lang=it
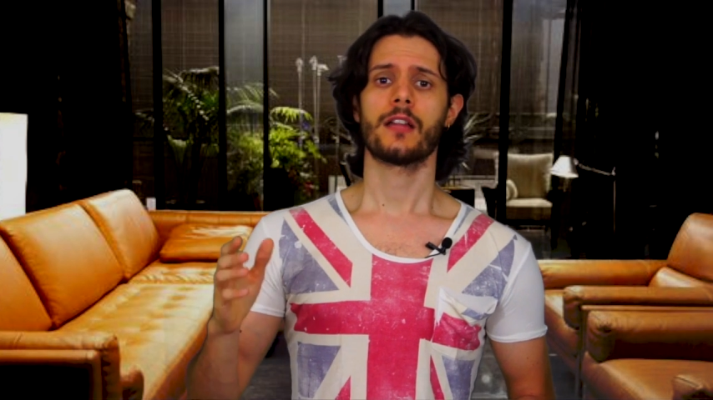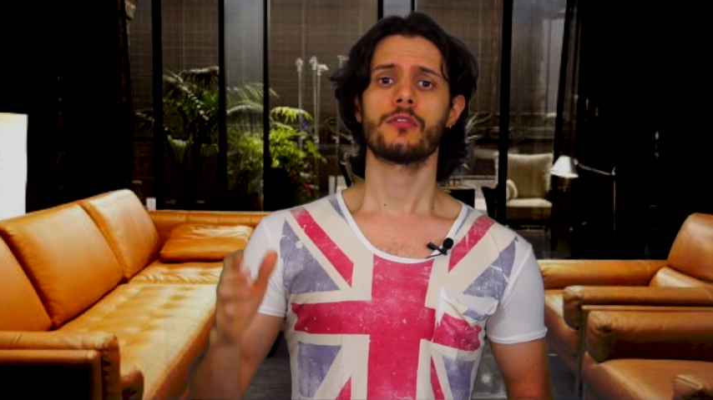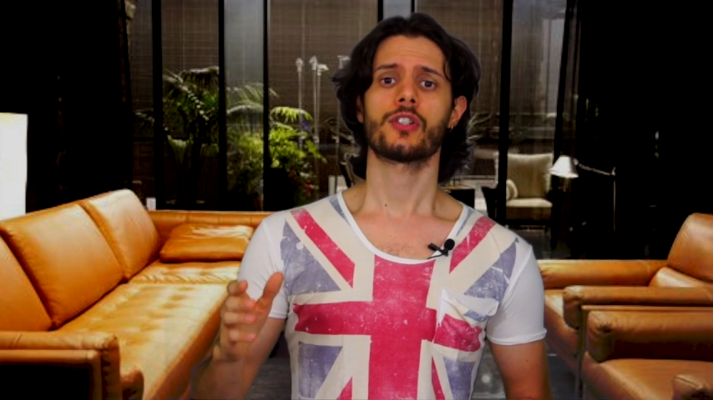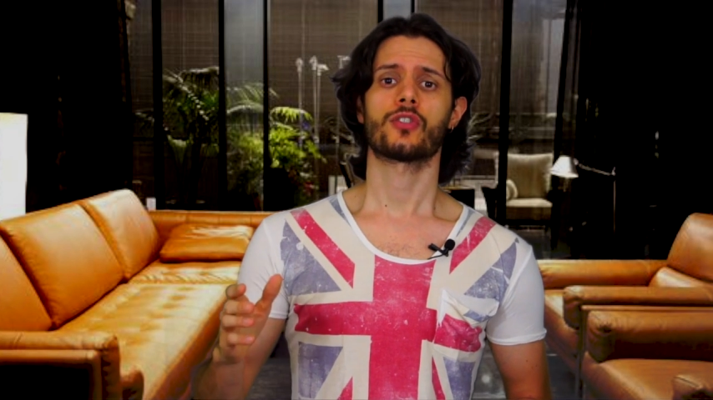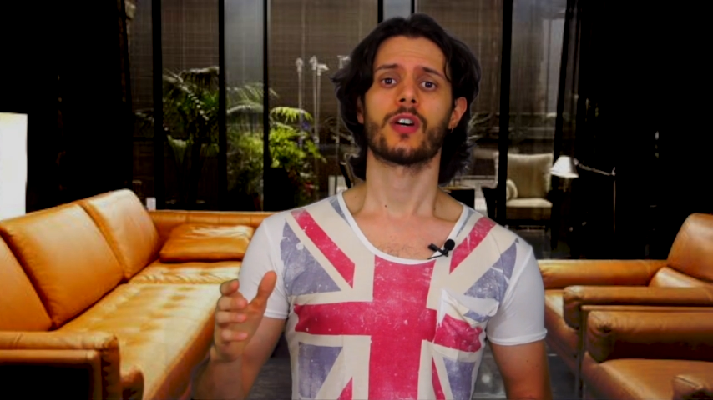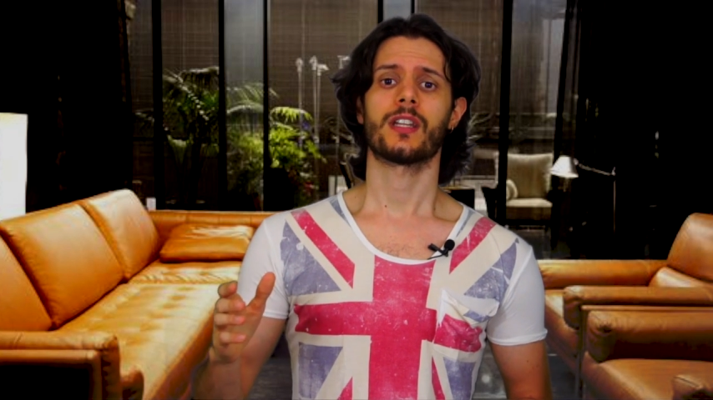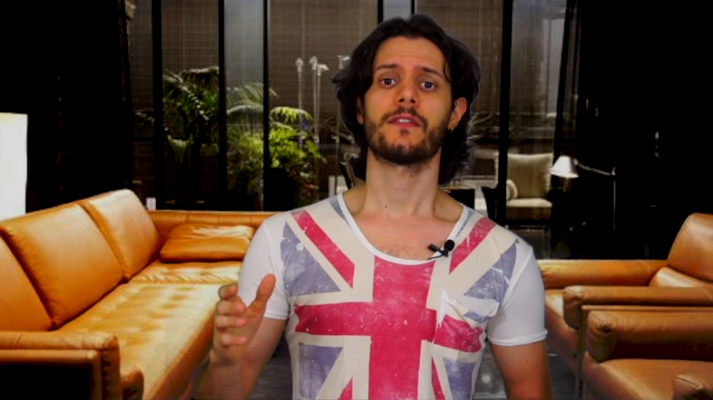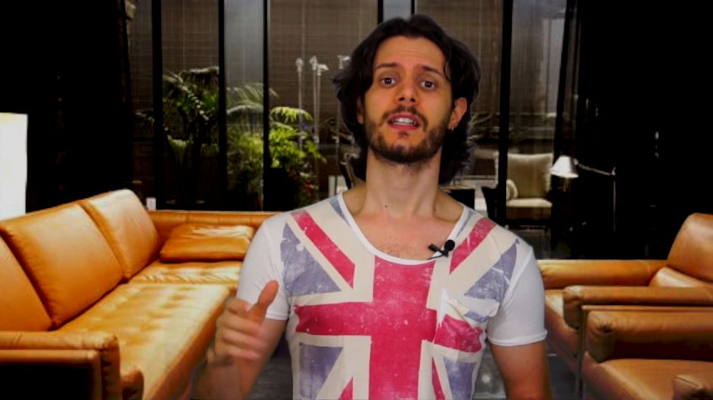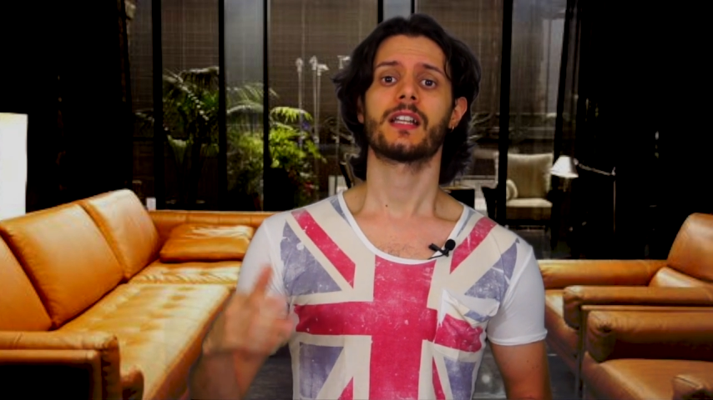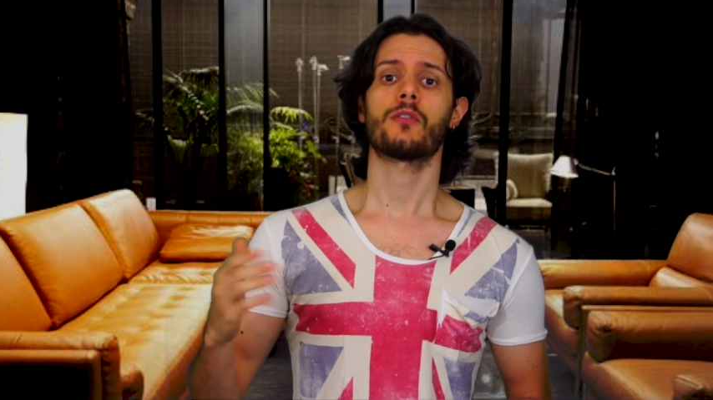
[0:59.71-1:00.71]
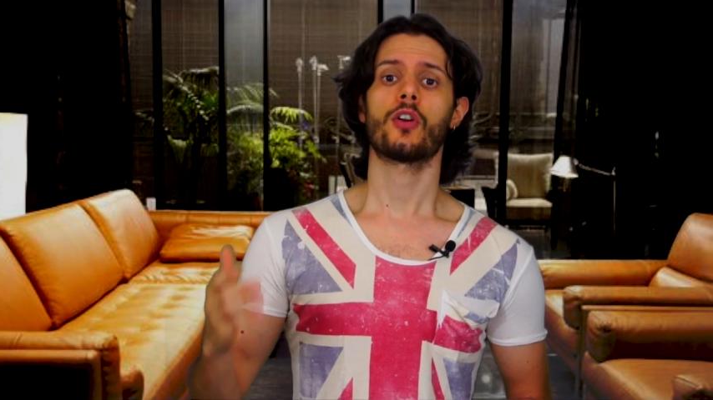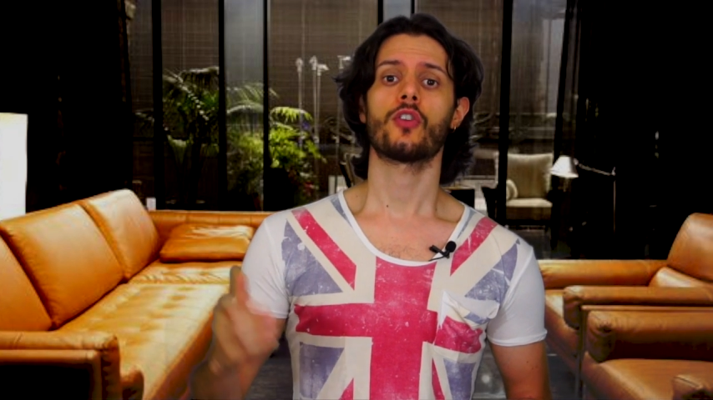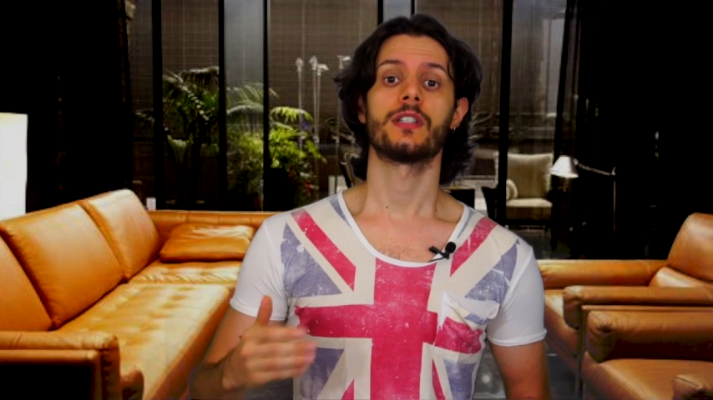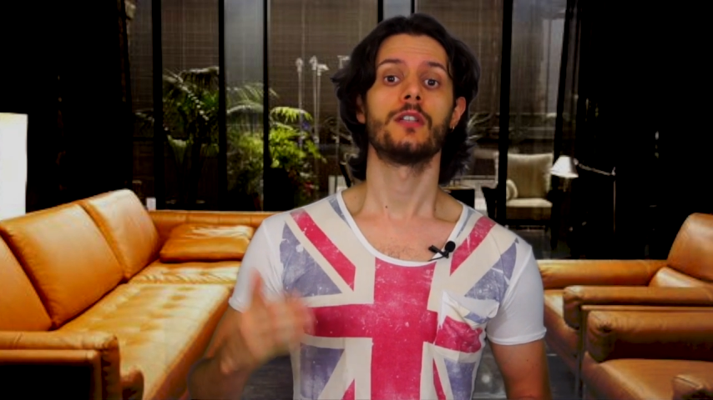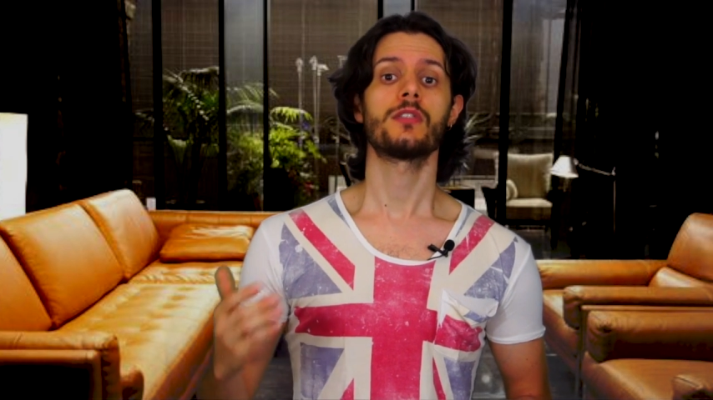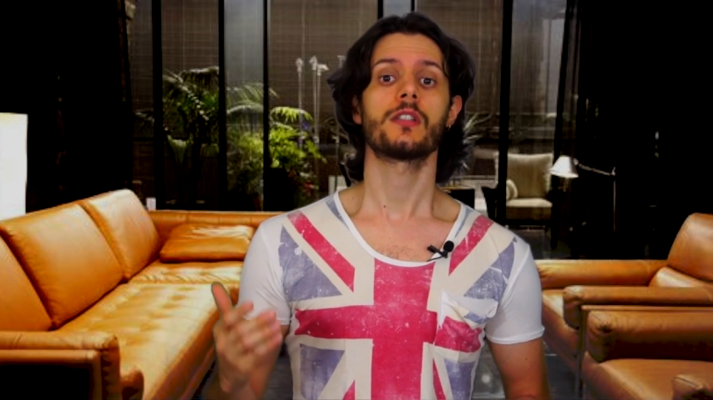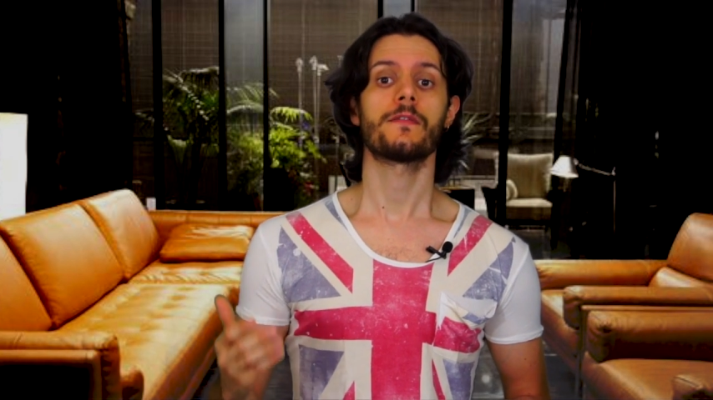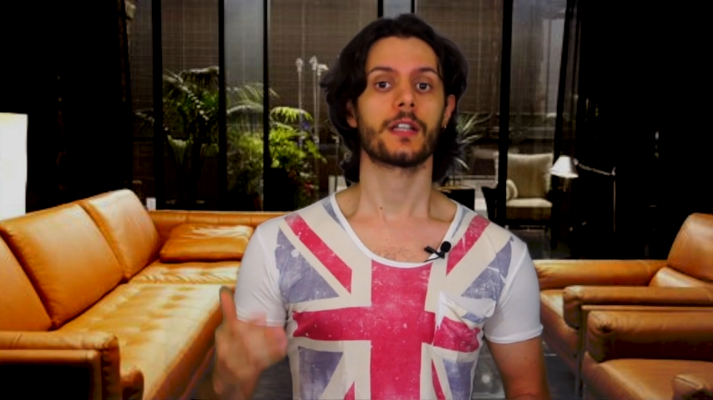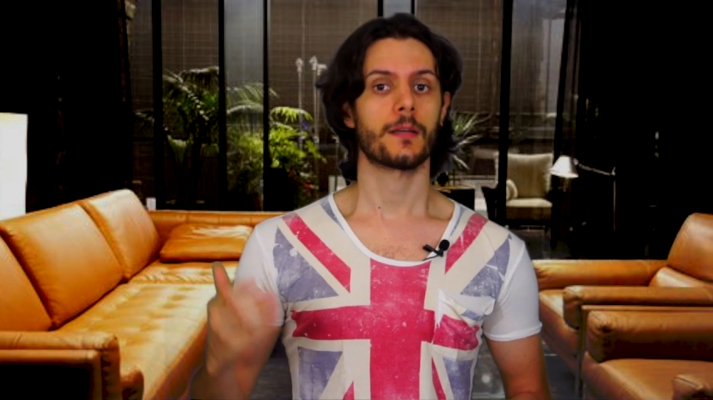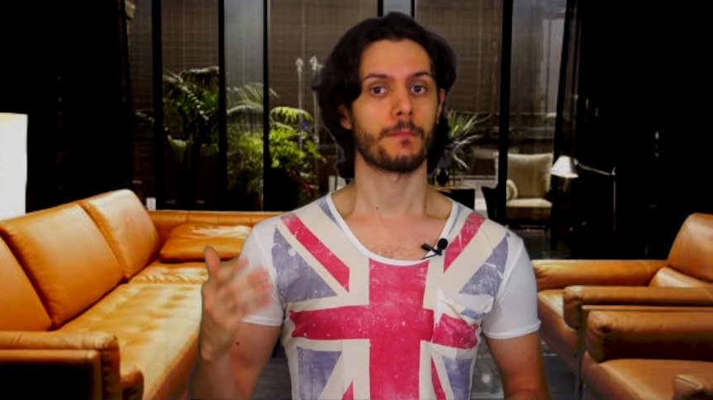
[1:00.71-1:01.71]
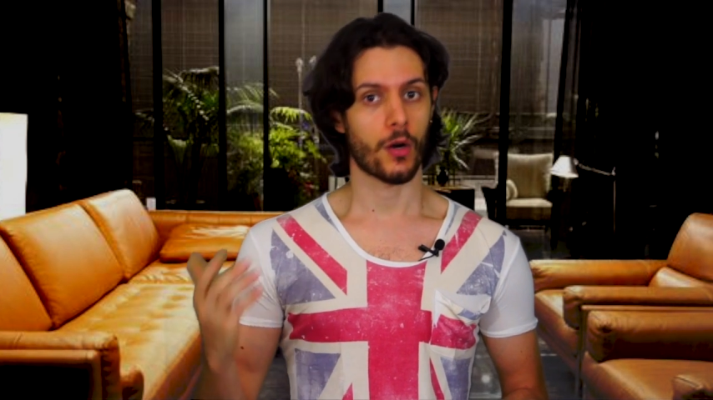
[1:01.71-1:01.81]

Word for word: è riuscito ad avere il ruolo di Lucifer